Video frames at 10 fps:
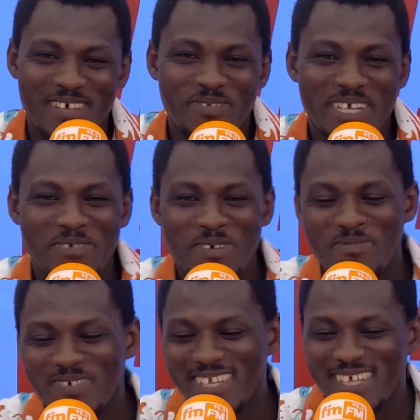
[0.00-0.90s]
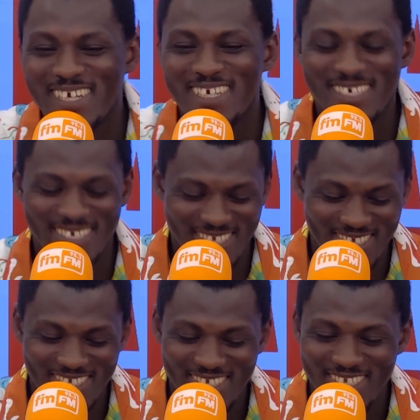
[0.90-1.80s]
fait quand même rire. Ah,
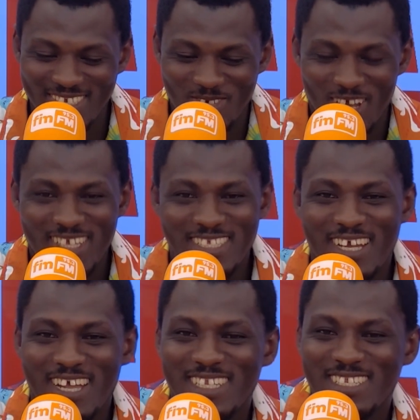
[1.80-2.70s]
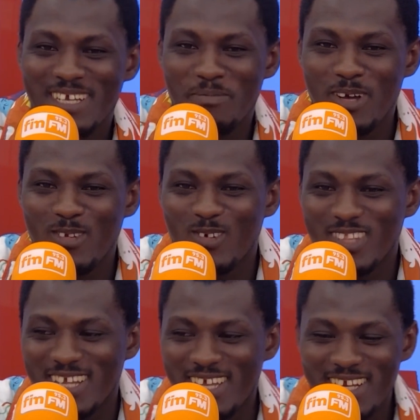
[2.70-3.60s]
euh, je crois que Diarra ne dira pas le
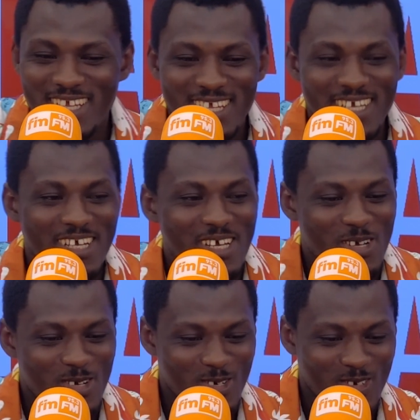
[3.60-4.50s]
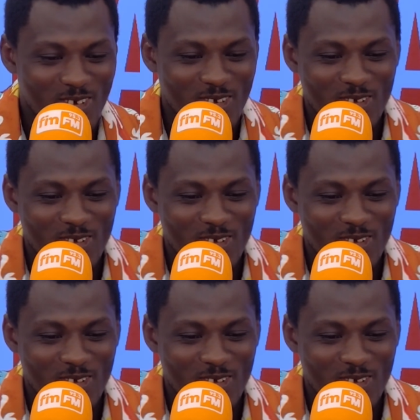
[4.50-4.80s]
contraire. Euh, c'est